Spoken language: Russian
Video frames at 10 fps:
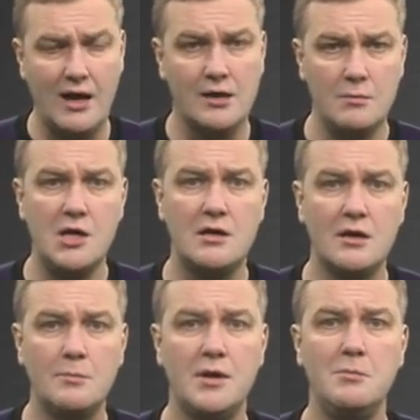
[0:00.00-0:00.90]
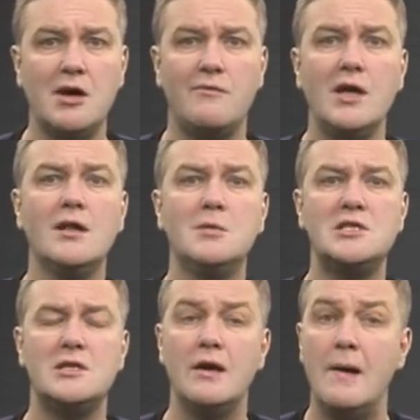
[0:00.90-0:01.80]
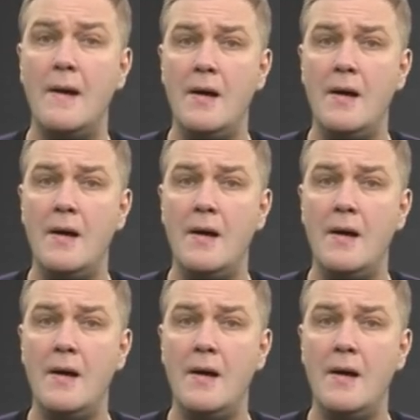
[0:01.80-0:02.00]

отметили, например, ведомости,